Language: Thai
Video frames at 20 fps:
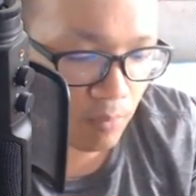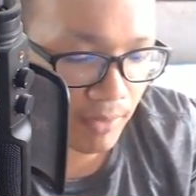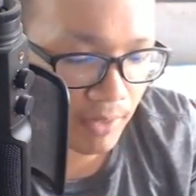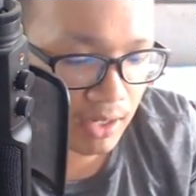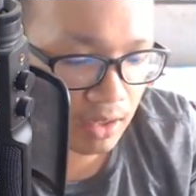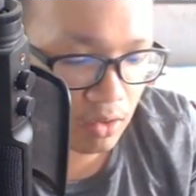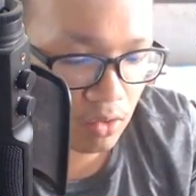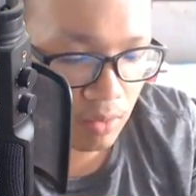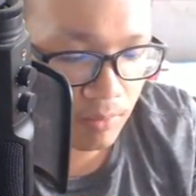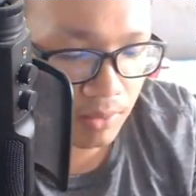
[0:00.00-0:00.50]
ไม
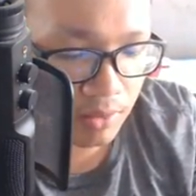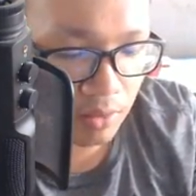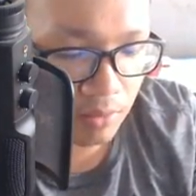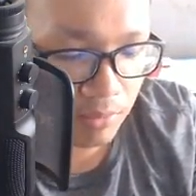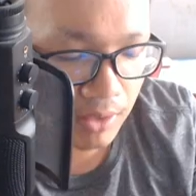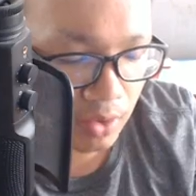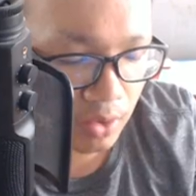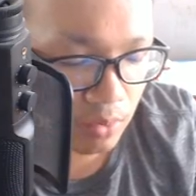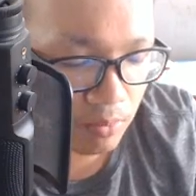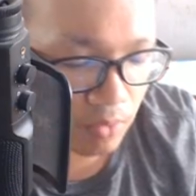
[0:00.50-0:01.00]
โลผสม
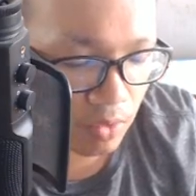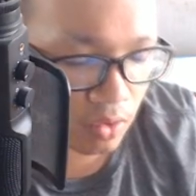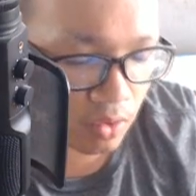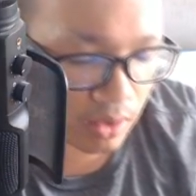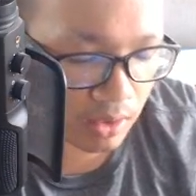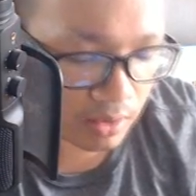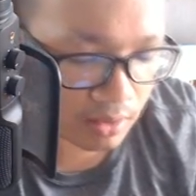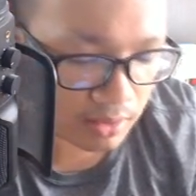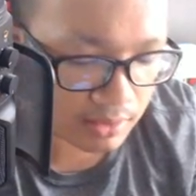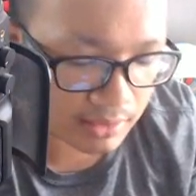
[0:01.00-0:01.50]
กับนมข้น
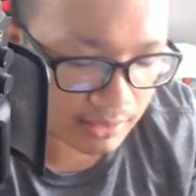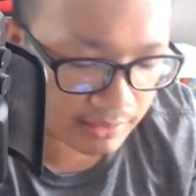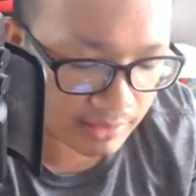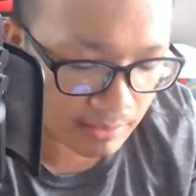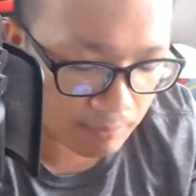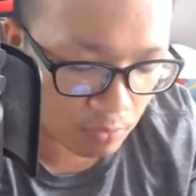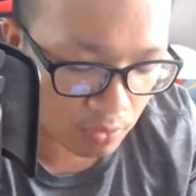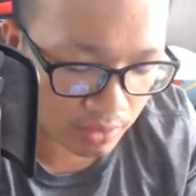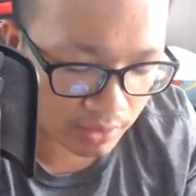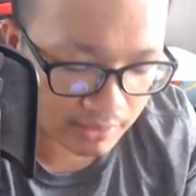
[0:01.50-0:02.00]
แล้วก็กิน
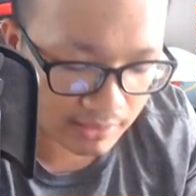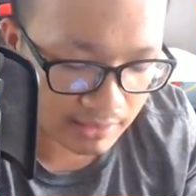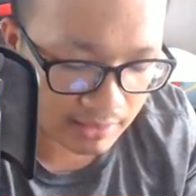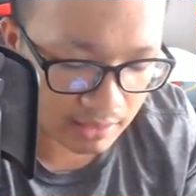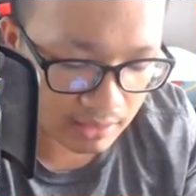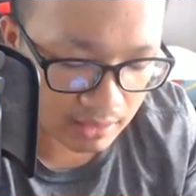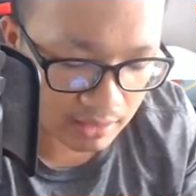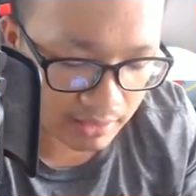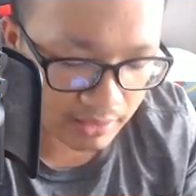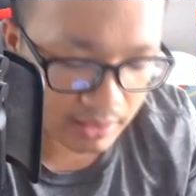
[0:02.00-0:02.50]
ได้ปกติ
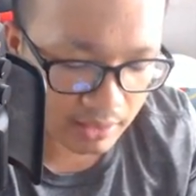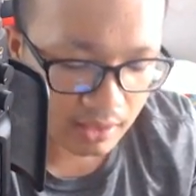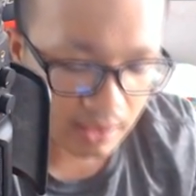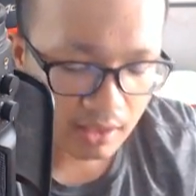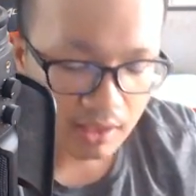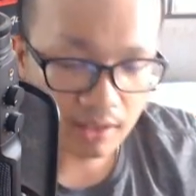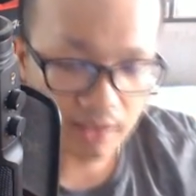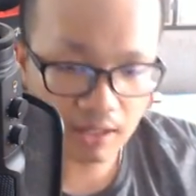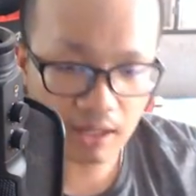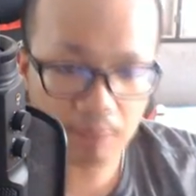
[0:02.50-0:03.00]
เลย
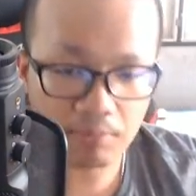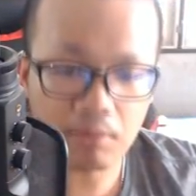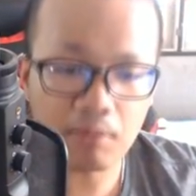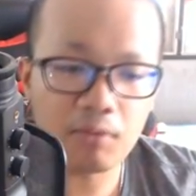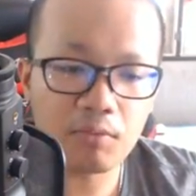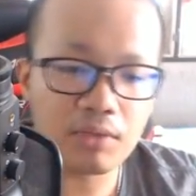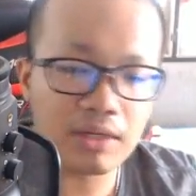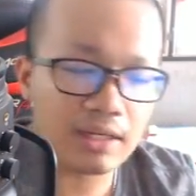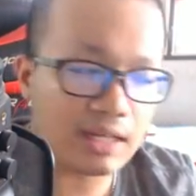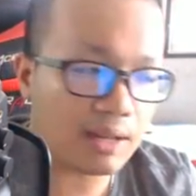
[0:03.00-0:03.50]
นะครับก็เป็
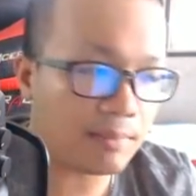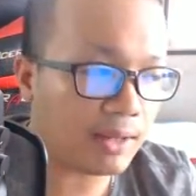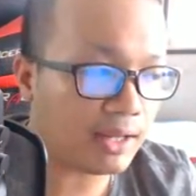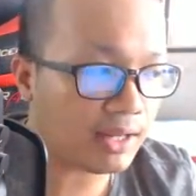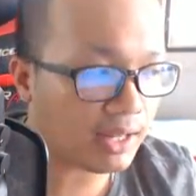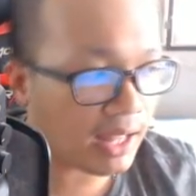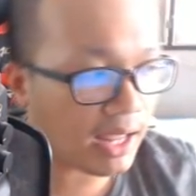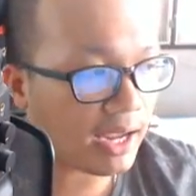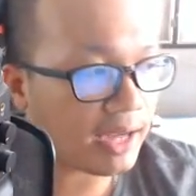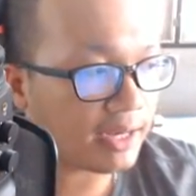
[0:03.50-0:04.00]
นวิธีทำ
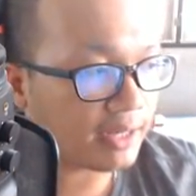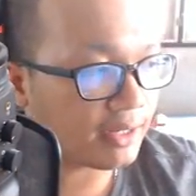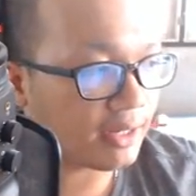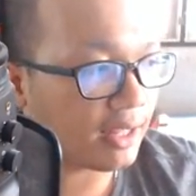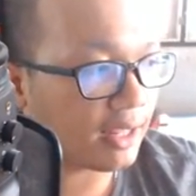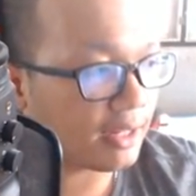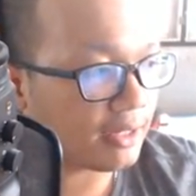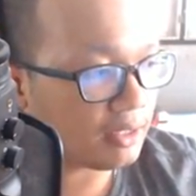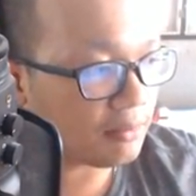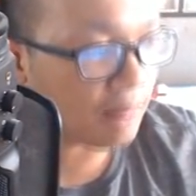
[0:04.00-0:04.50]
ง่ายๆ
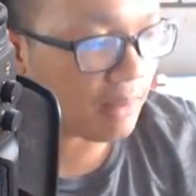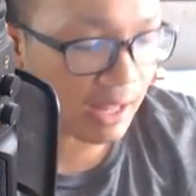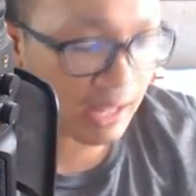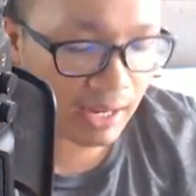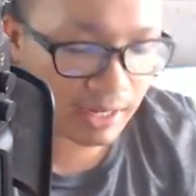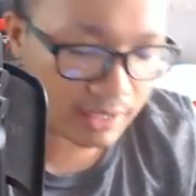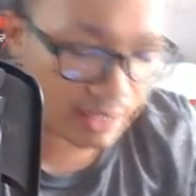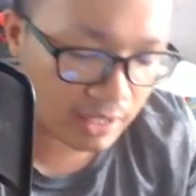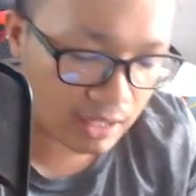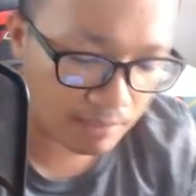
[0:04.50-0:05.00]
นะฮะที่บ้า
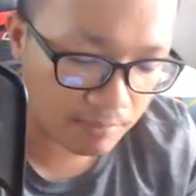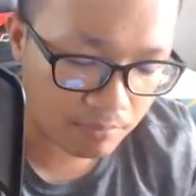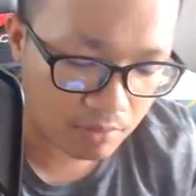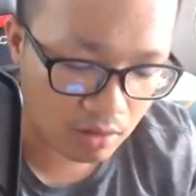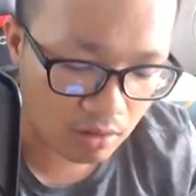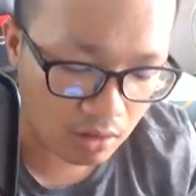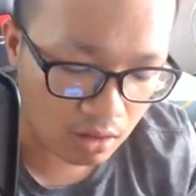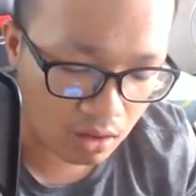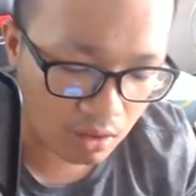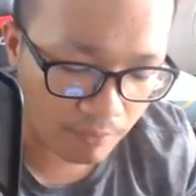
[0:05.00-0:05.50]
นนะครับ
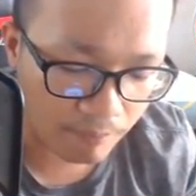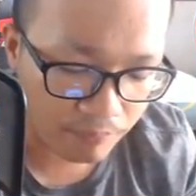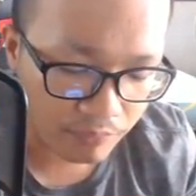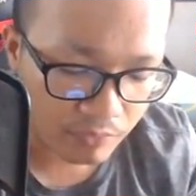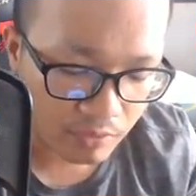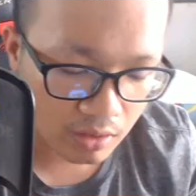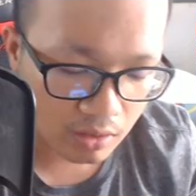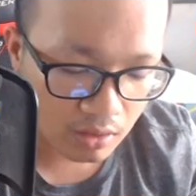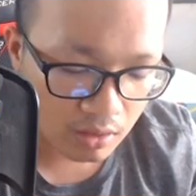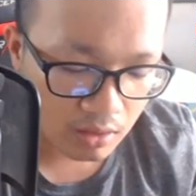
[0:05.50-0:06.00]
ก็
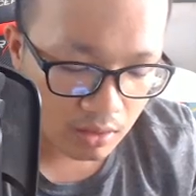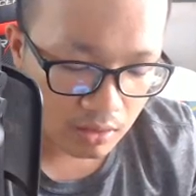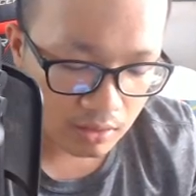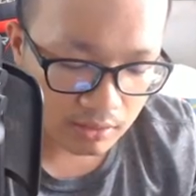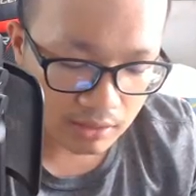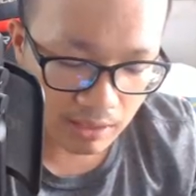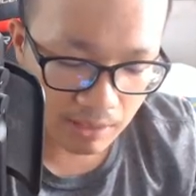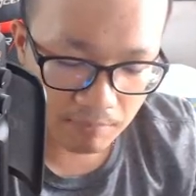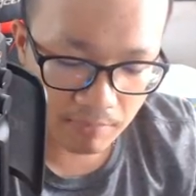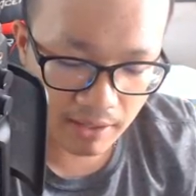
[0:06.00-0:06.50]

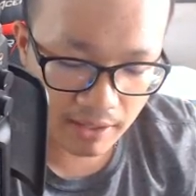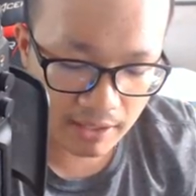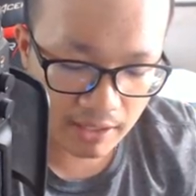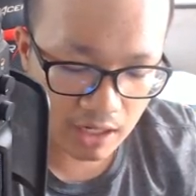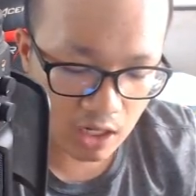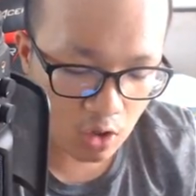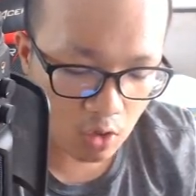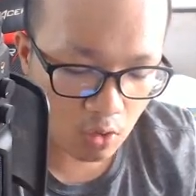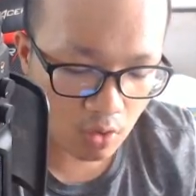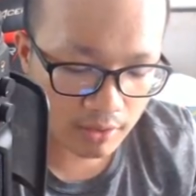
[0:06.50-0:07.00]
ทำให้
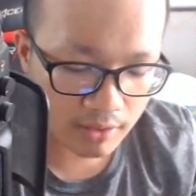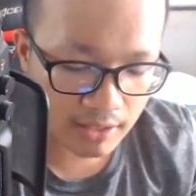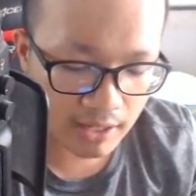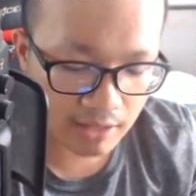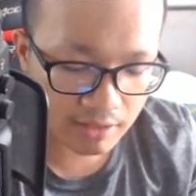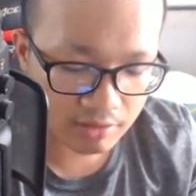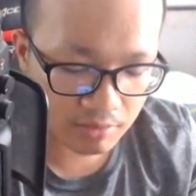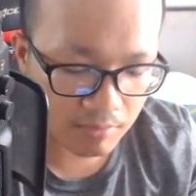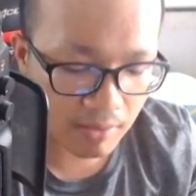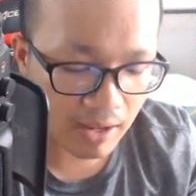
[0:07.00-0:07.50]
เราค่อน
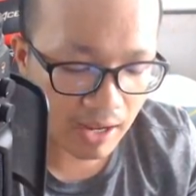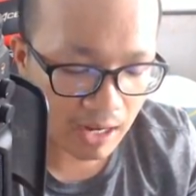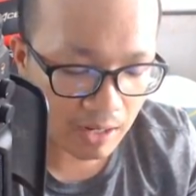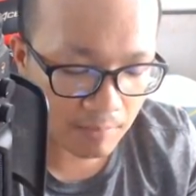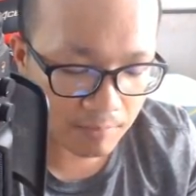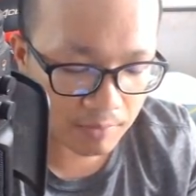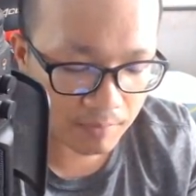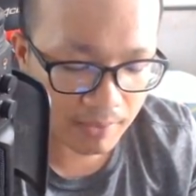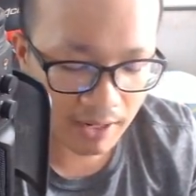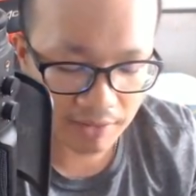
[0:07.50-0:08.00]
ข้างสบายแล้
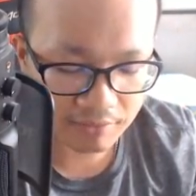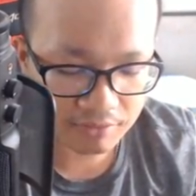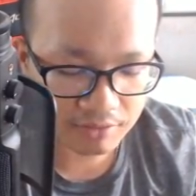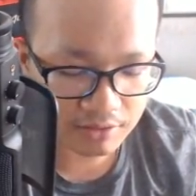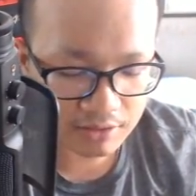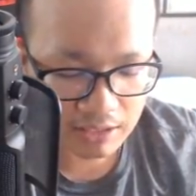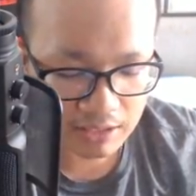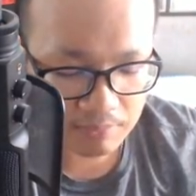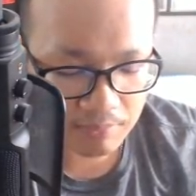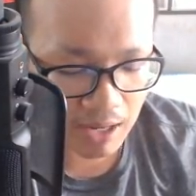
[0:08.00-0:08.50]
วไม่ต้องหาซื้
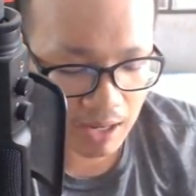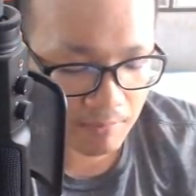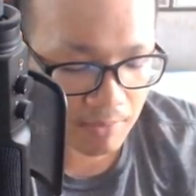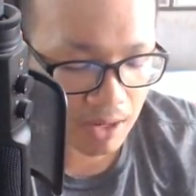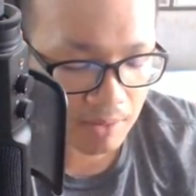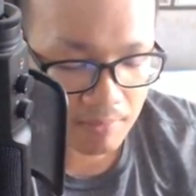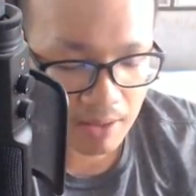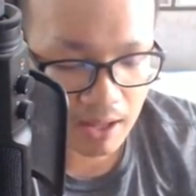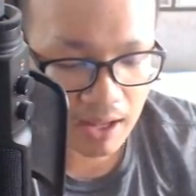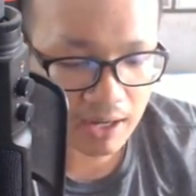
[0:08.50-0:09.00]
อกินแพง
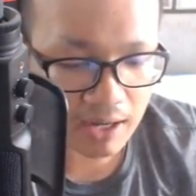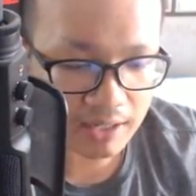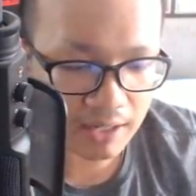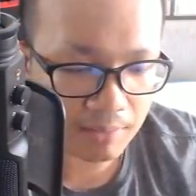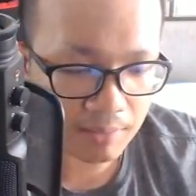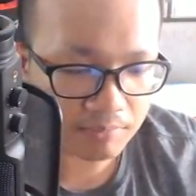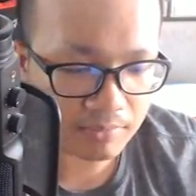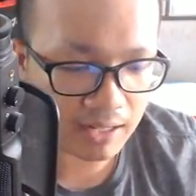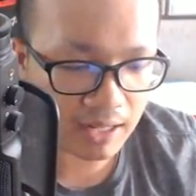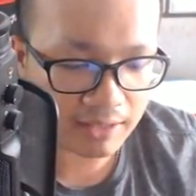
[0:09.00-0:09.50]
มากมาย
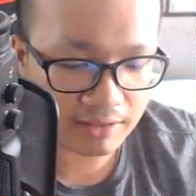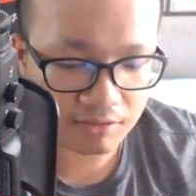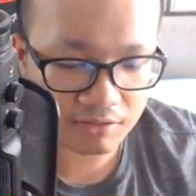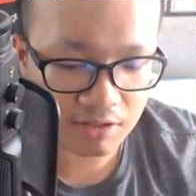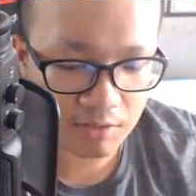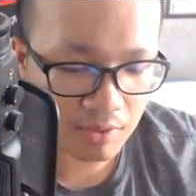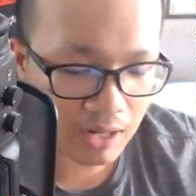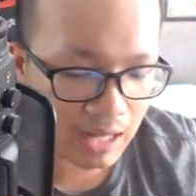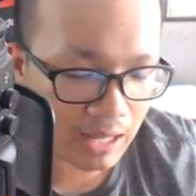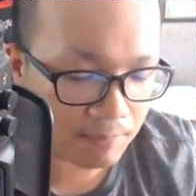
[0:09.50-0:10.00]
นะครับอาจจะ
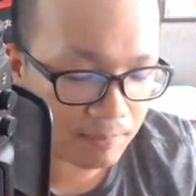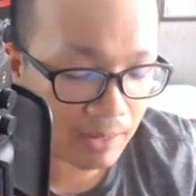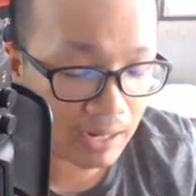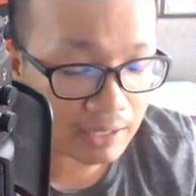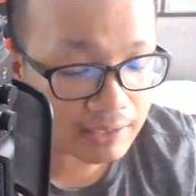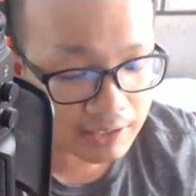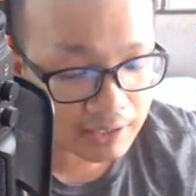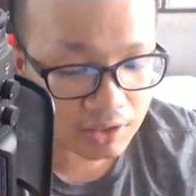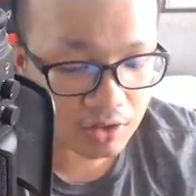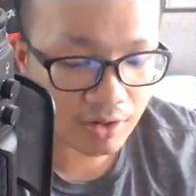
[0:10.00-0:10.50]
เสียเวลาปั้
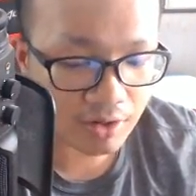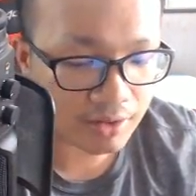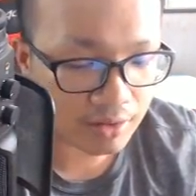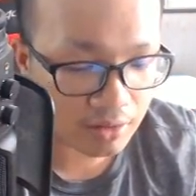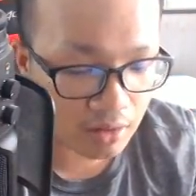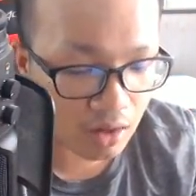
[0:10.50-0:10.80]
นนิดหน่อยแล้ว